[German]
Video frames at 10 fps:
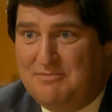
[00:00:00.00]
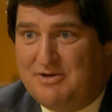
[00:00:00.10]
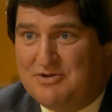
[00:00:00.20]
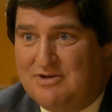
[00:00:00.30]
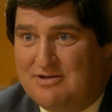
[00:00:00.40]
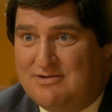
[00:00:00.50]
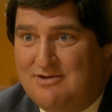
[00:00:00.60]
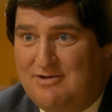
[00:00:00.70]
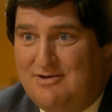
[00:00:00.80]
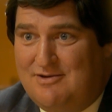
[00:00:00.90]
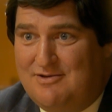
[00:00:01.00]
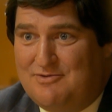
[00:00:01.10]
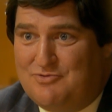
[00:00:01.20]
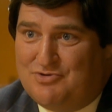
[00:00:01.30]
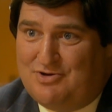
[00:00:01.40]
denn, mein Schatz?
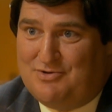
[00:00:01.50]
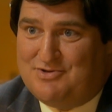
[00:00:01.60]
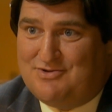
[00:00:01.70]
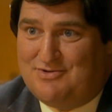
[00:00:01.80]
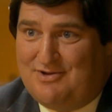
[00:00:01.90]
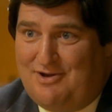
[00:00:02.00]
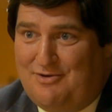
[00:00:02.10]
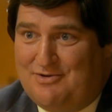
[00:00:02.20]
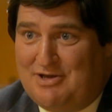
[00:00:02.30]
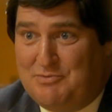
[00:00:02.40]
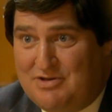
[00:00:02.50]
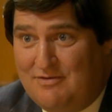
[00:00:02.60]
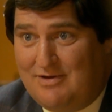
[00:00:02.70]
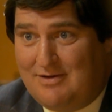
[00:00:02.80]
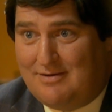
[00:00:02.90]
Du schaust so traurig. Habe ich
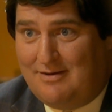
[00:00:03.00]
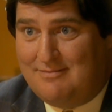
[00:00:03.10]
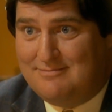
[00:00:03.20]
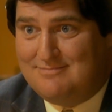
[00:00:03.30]
dir wehgetan?